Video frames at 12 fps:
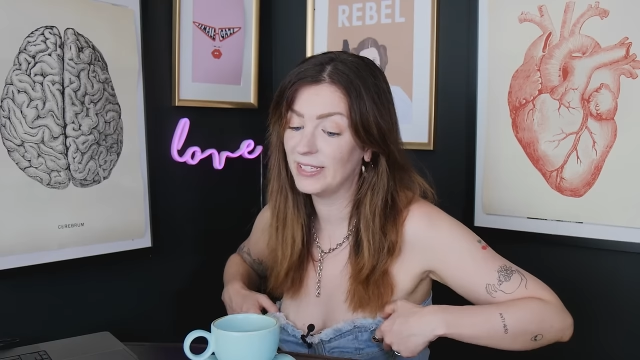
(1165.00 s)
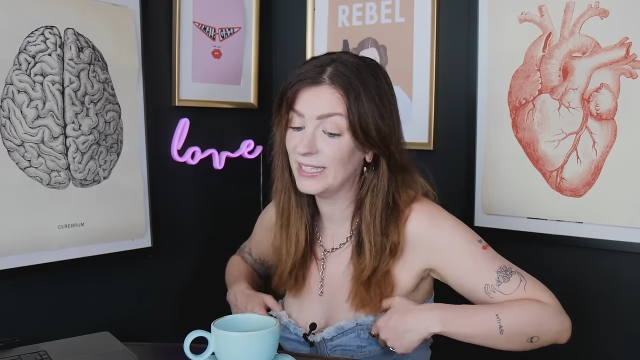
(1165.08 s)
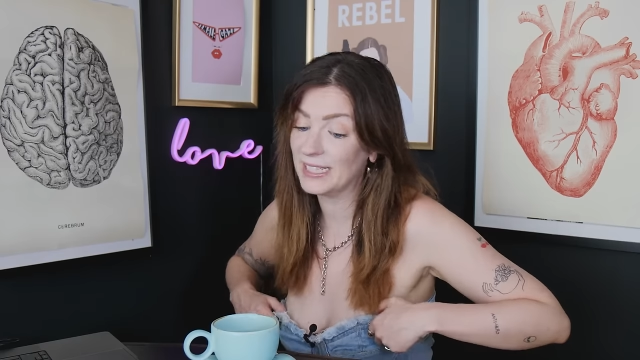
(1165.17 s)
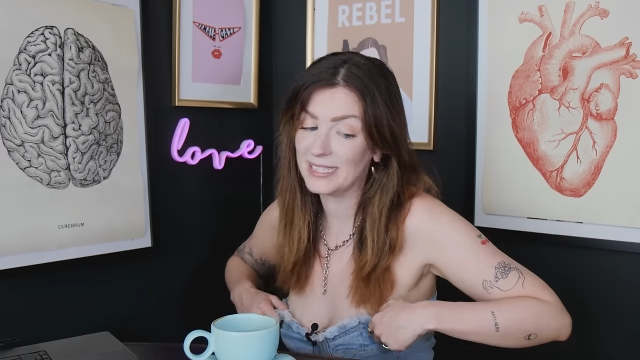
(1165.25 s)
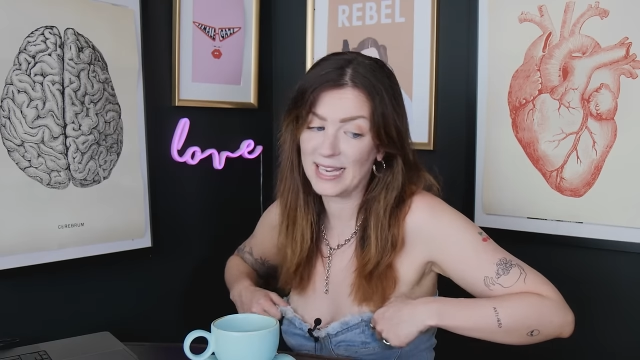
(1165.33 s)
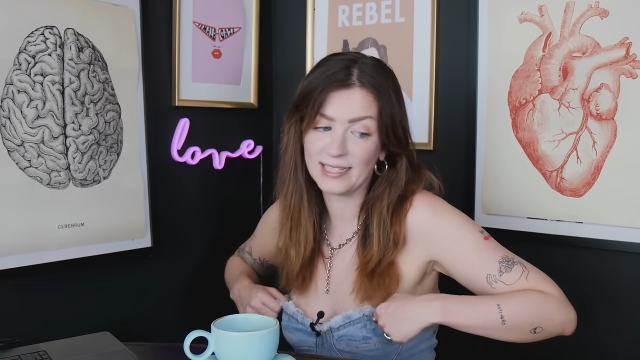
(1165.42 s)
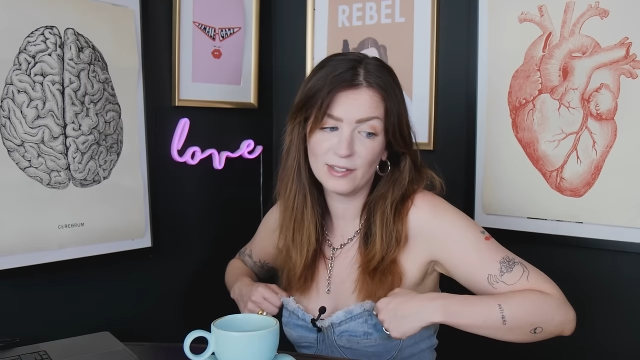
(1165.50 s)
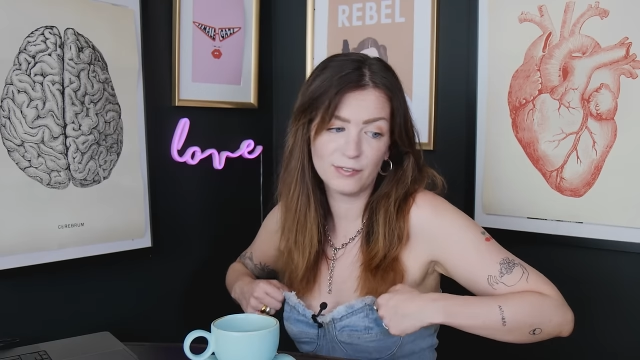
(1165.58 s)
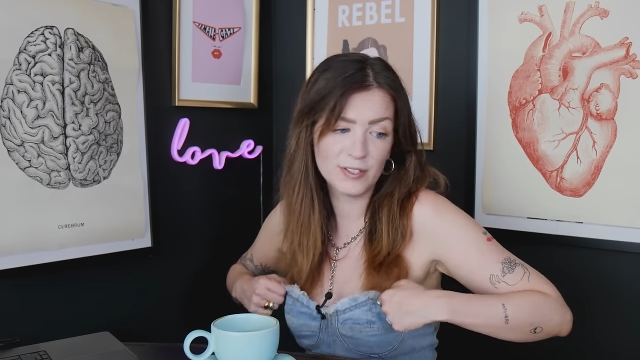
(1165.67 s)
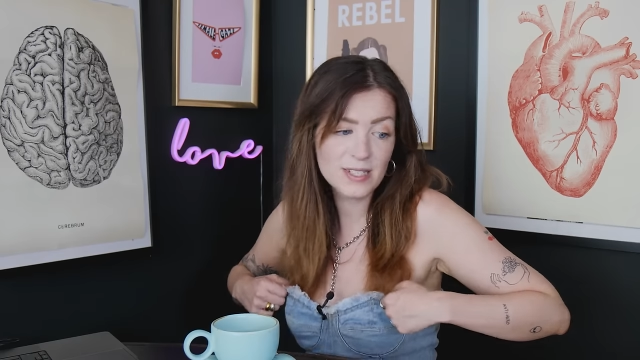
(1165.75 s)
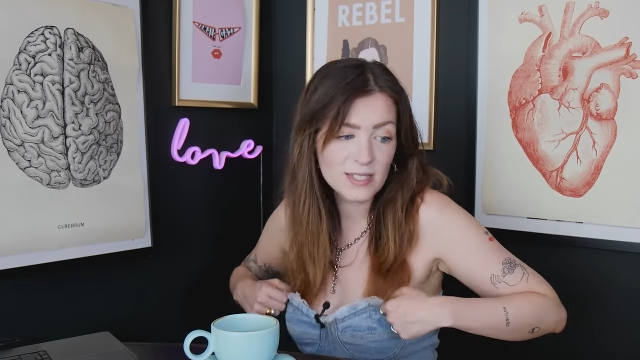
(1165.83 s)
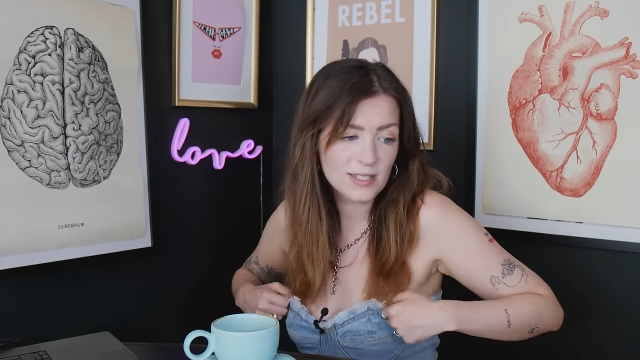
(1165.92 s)
Wenn die dann sagen, nee,
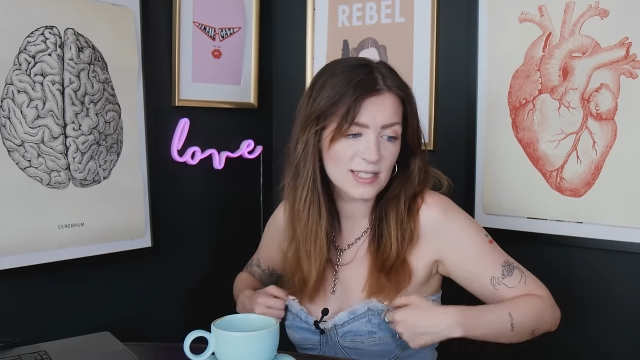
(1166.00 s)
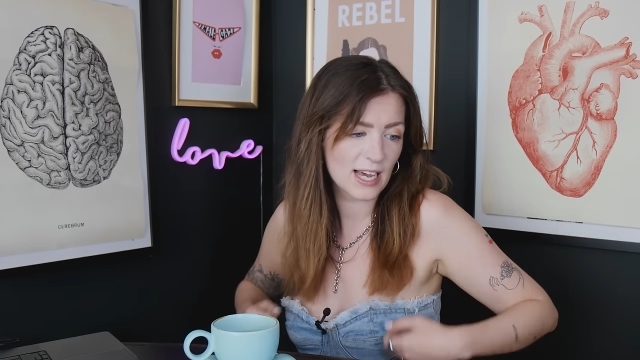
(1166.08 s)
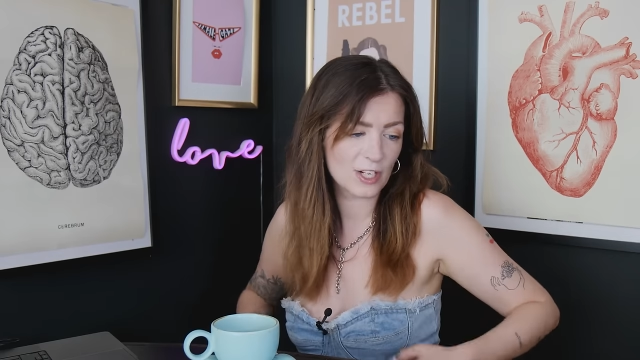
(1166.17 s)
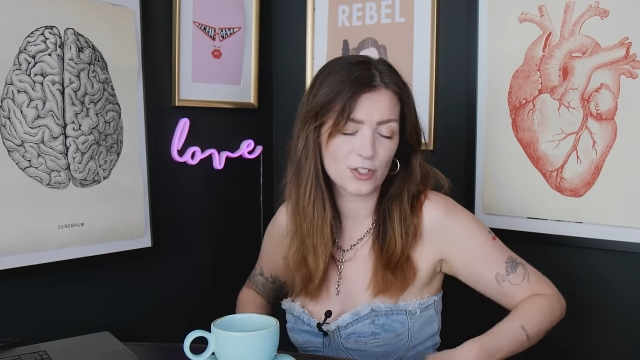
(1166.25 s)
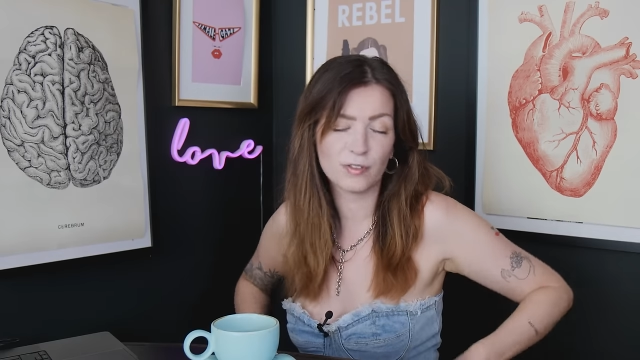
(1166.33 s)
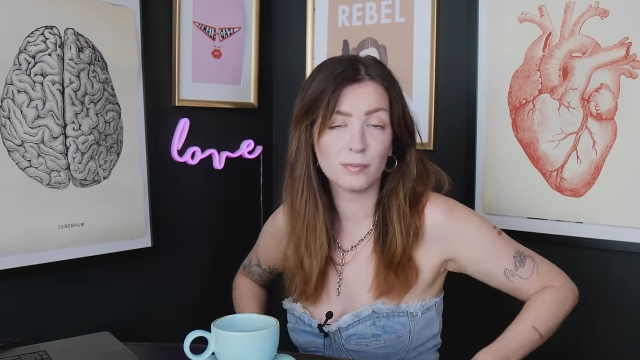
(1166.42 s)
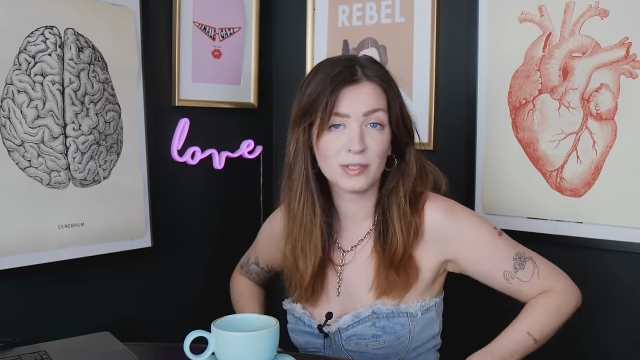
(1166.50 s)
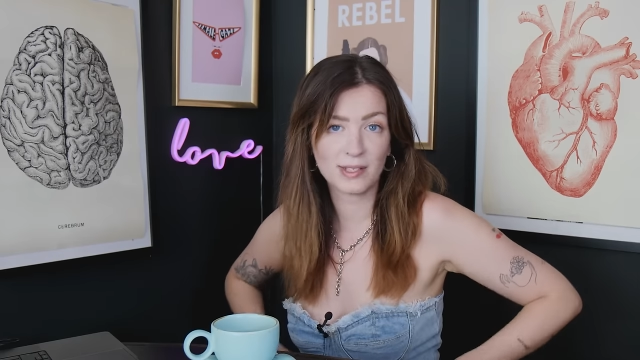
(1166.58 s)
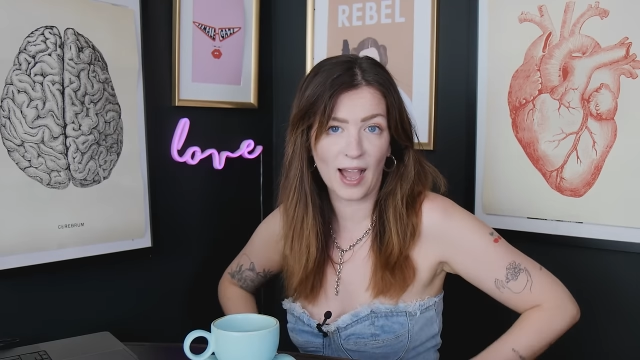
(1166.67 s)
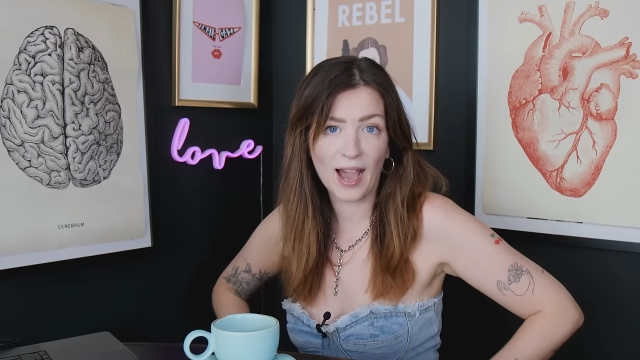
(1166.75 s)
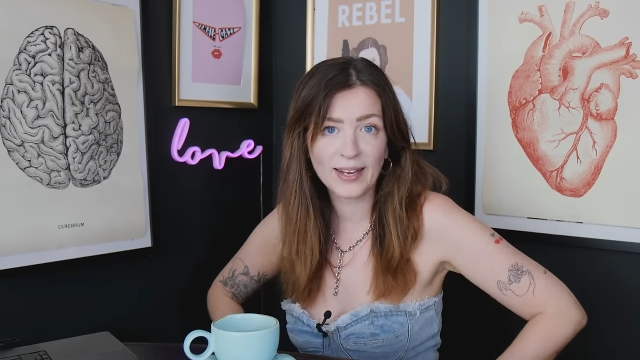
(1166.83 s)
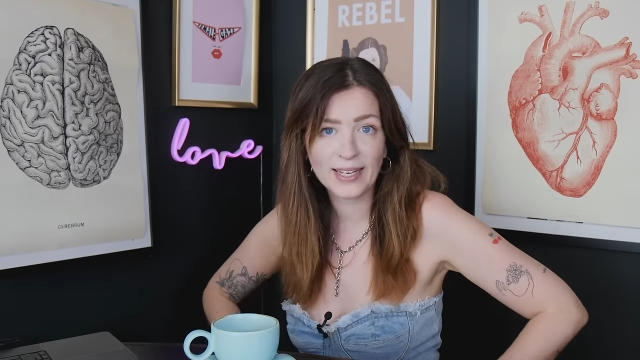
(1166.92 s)
Physical Touch ist für mich
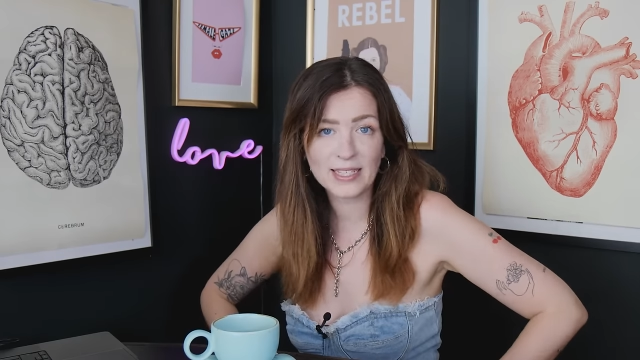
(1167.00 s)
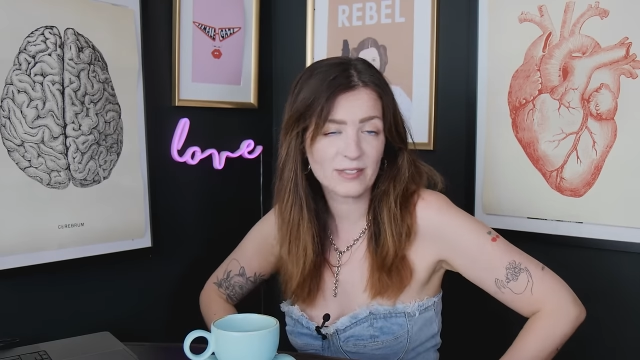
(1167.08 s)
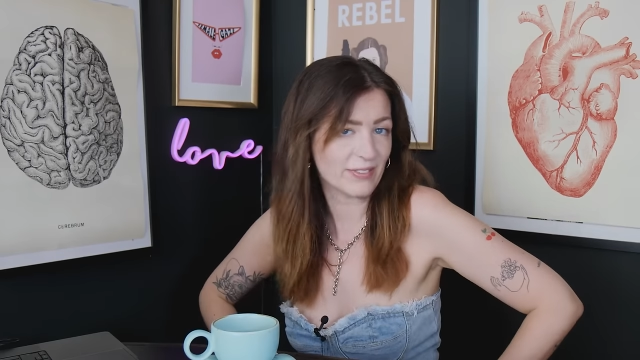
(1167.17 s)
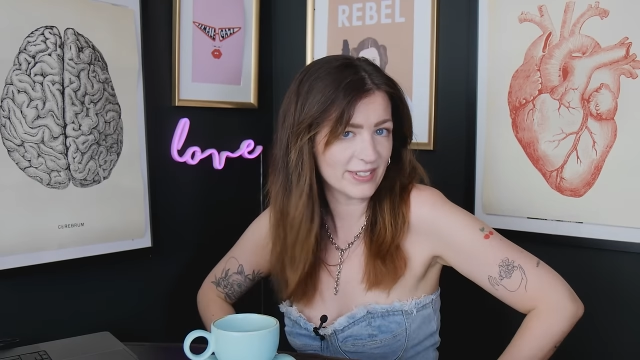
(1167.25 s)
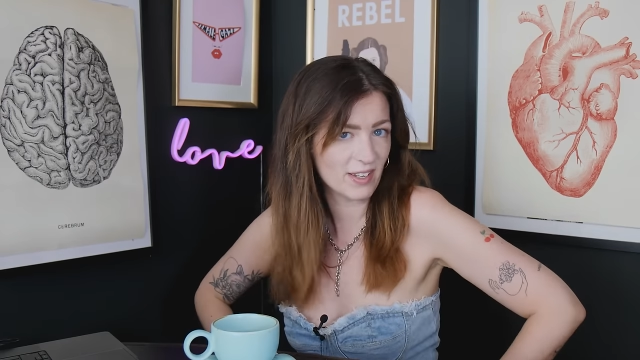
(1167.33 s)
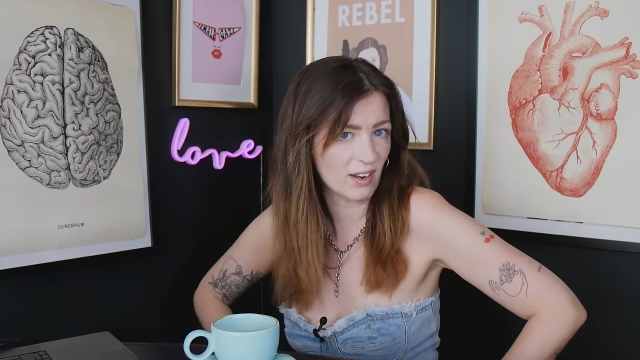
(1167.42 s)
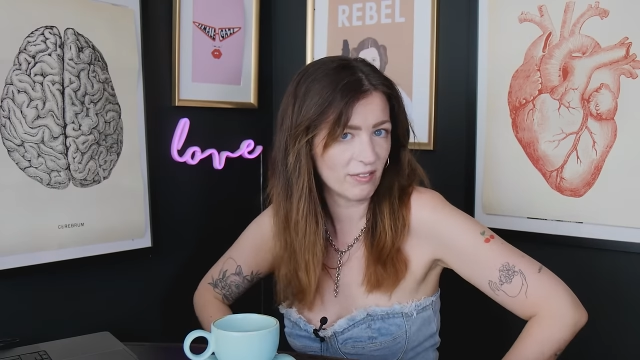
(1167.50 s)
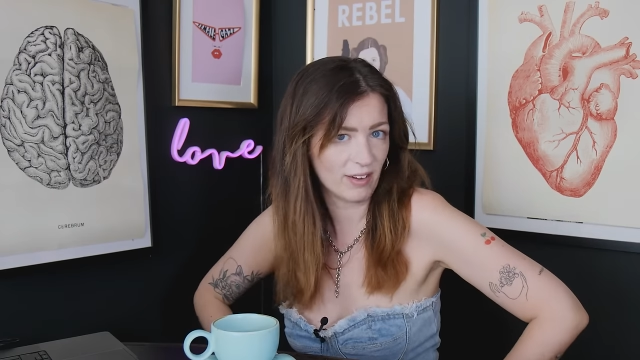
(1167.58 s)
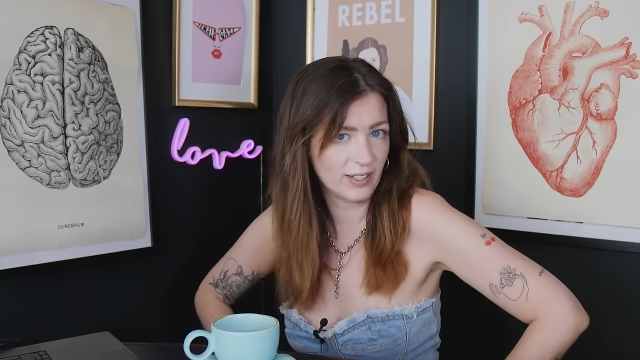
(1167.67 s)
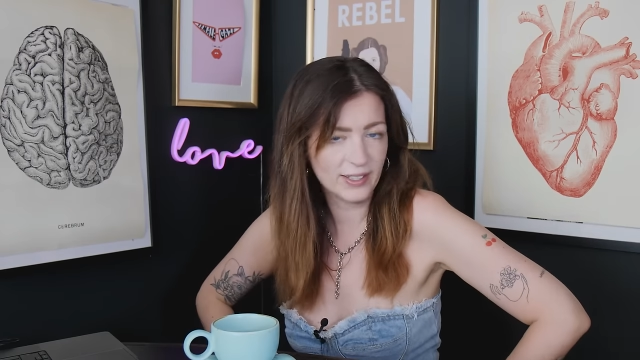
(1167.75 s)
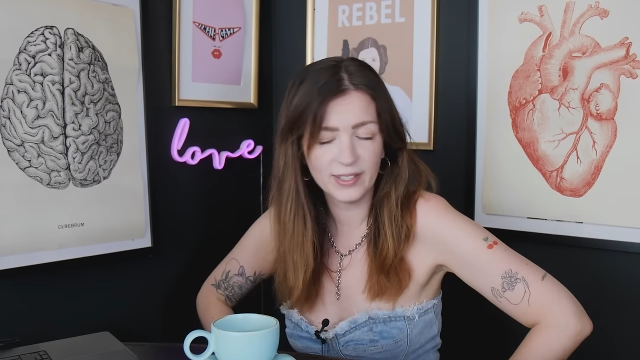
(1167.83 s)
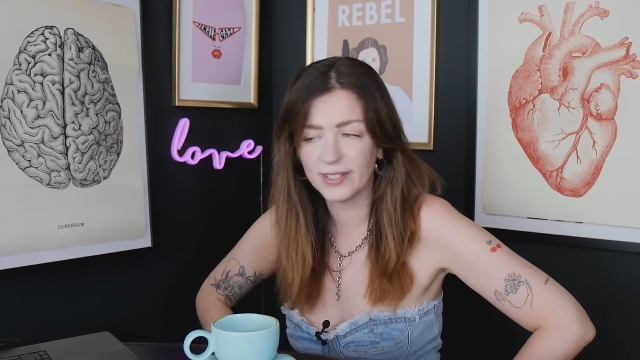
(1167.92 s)
gar nichts, was ja
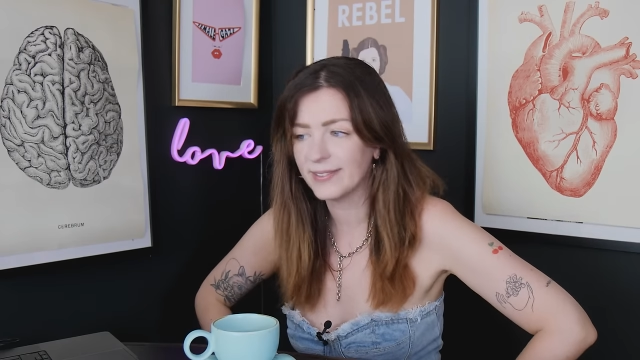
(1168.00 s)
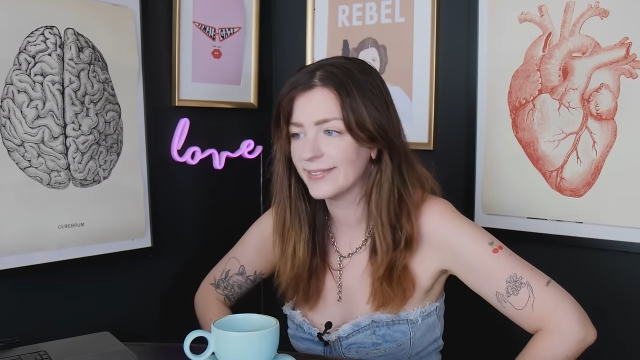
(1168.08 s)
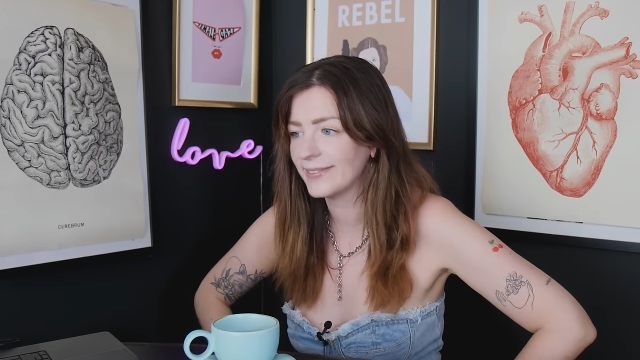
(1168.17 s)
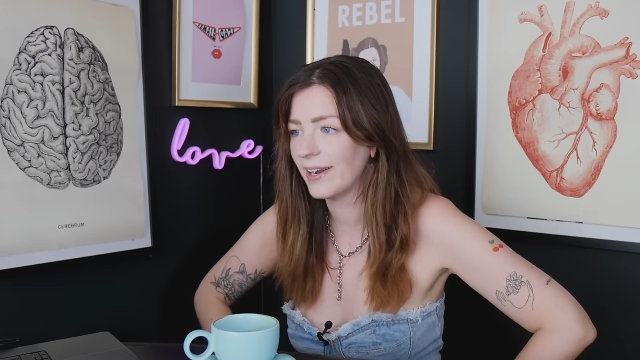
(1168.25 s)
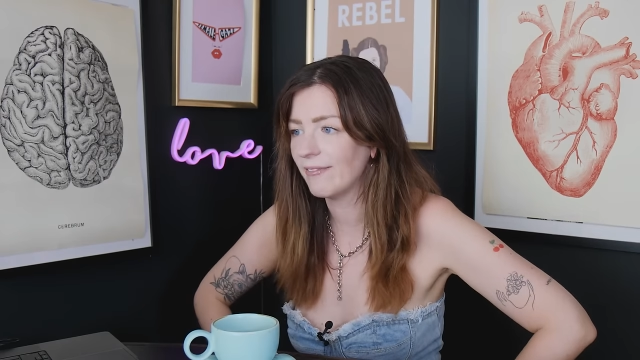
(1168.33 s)
valide ist,